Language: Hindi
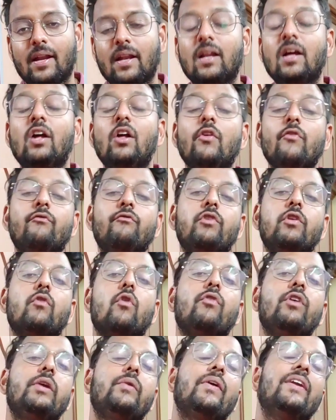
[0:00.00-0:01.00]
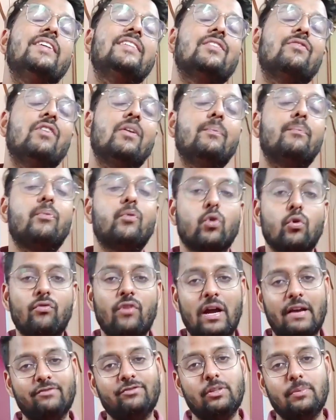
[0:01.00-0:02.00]
पैनल वीवो वी ट्वेंटी सेवन प्रो
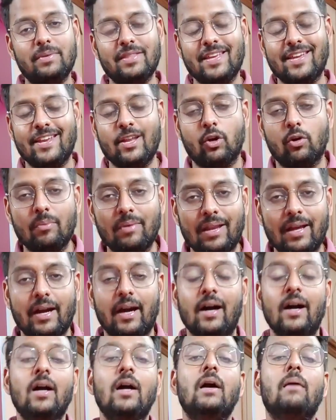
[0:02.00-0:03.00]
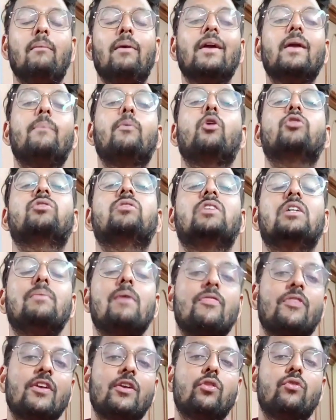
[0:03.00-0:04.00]
फाइव जी में देखने को मिलेगा बाकी प्रोसेसर की
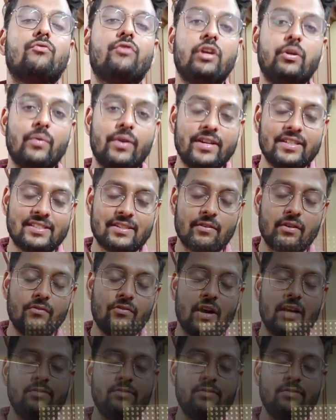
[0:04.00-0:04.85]
बात करें तो वी ट्वेंटी सेवन